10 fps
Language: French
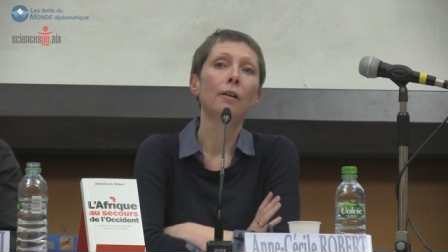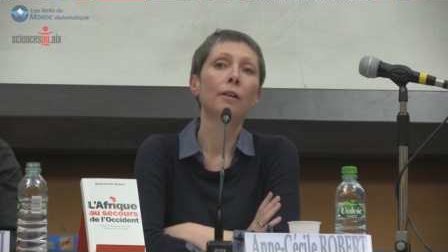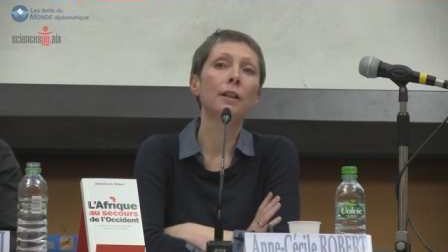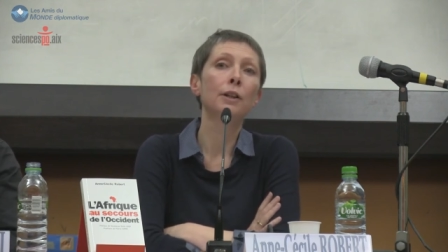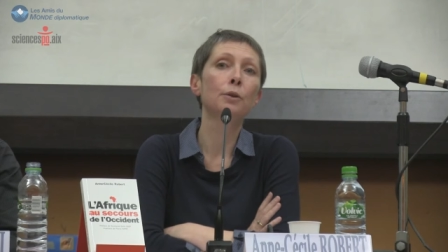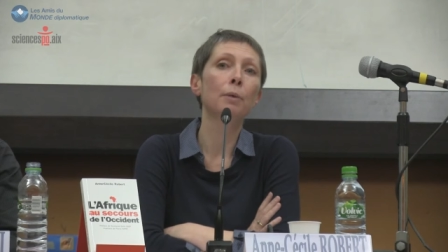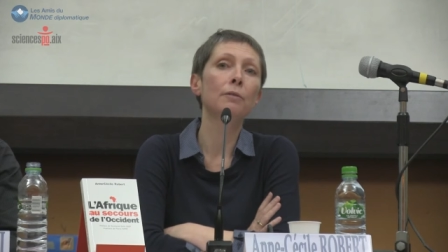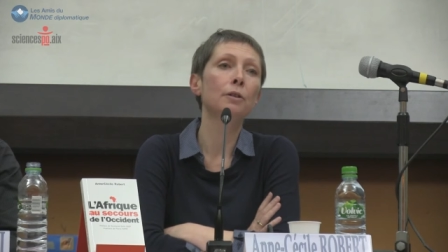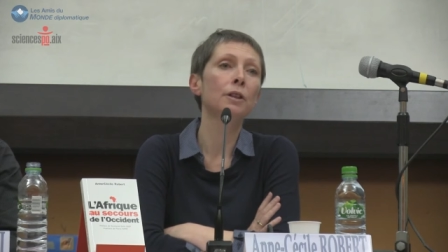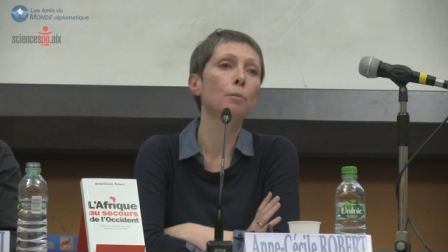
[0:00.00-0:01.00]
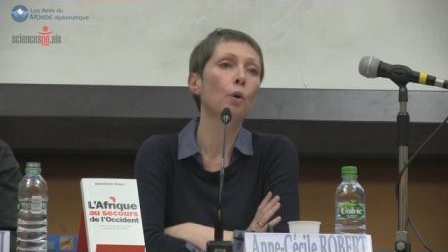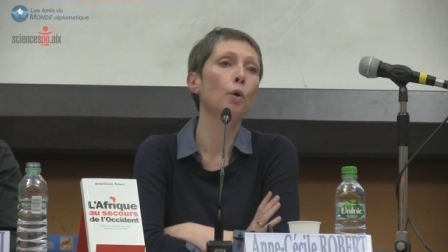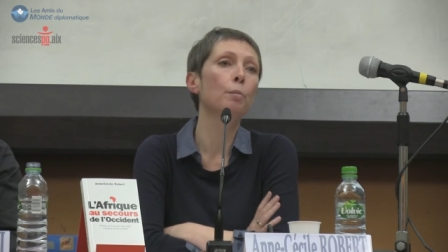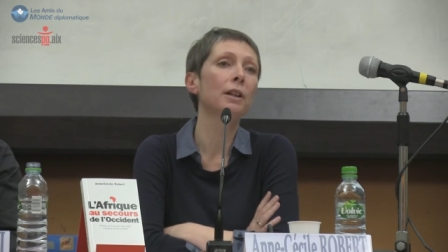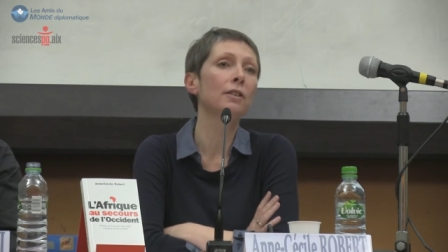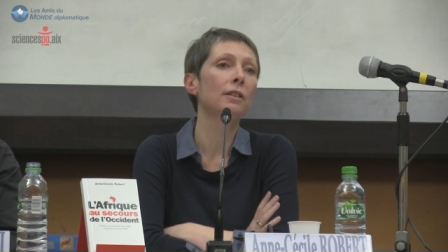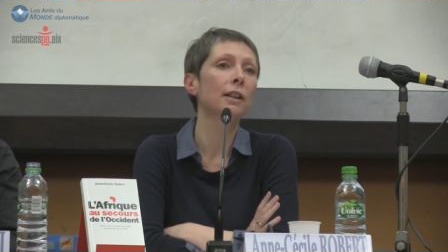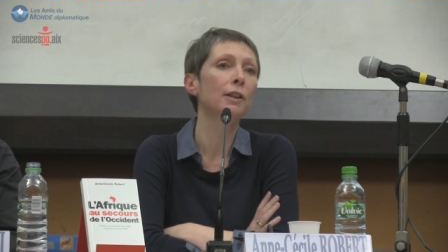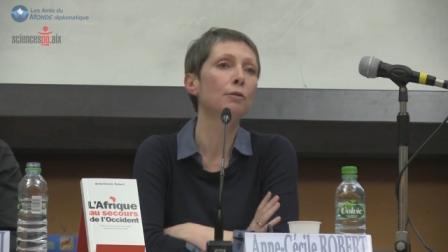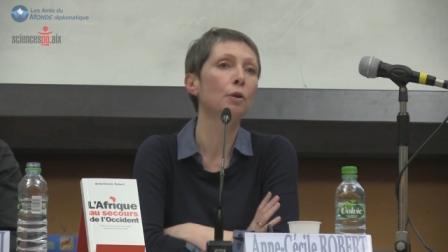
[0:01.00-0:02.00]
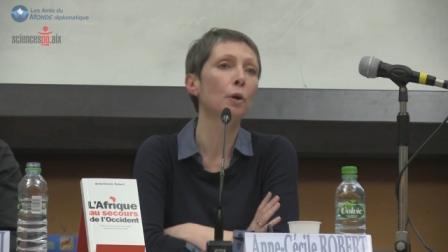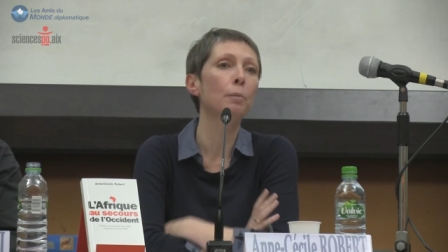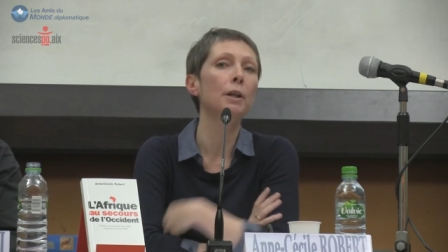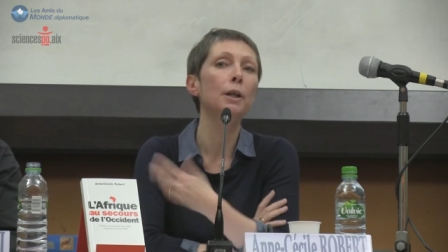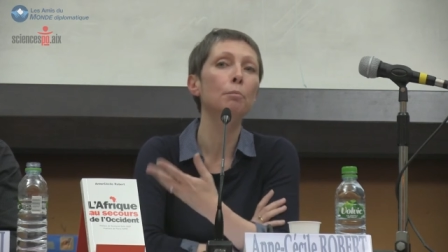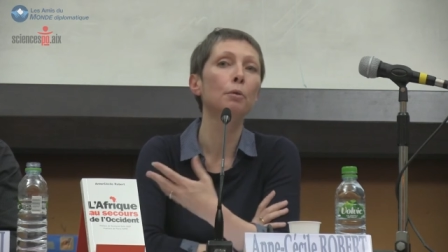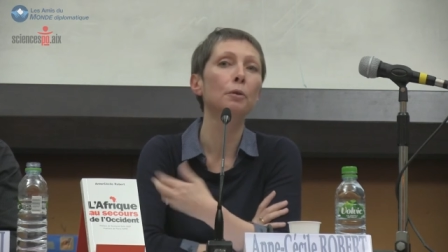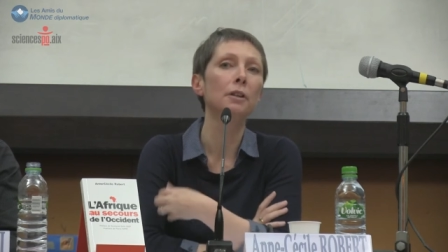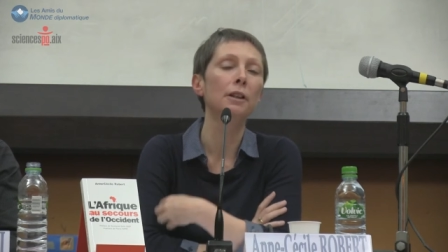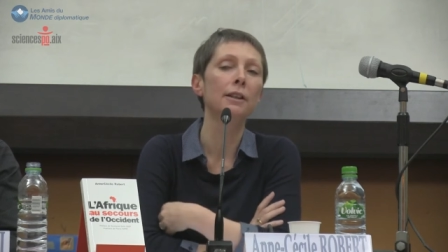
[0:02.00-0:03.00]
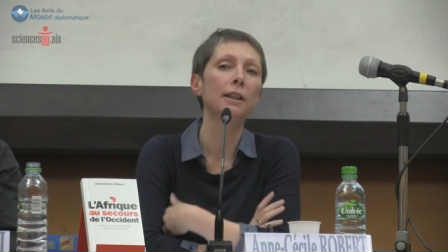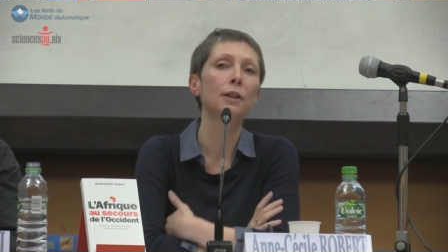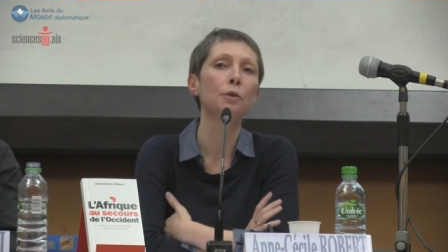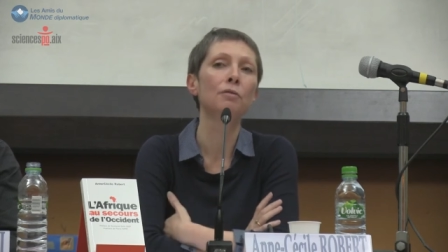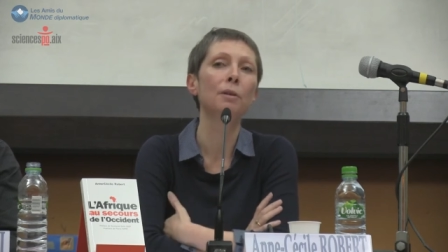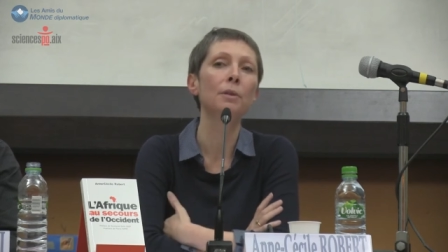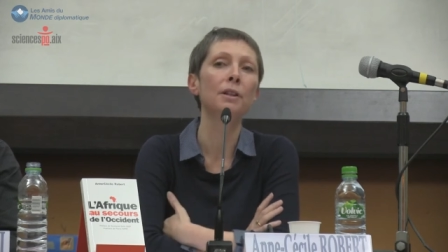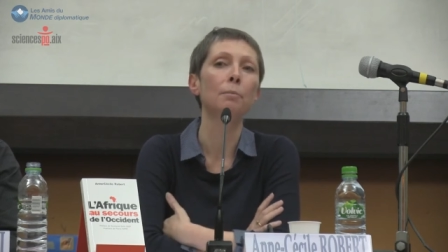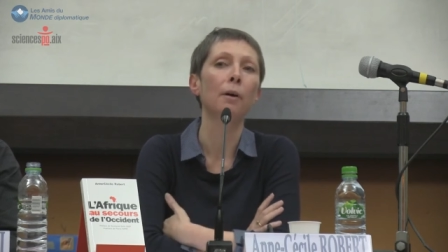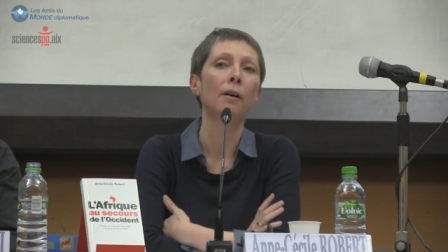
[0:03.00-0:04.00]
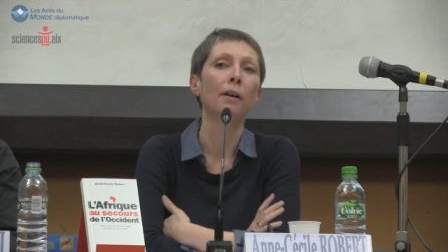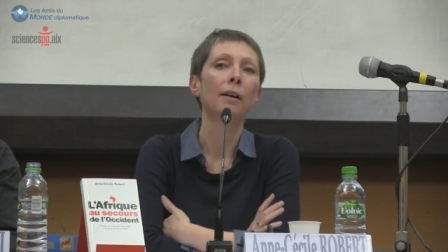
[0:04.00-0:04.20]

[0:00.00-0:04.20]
euh, qui ne sont pas forcément représentatifs de leur pays, pour utiliser des euphémismes.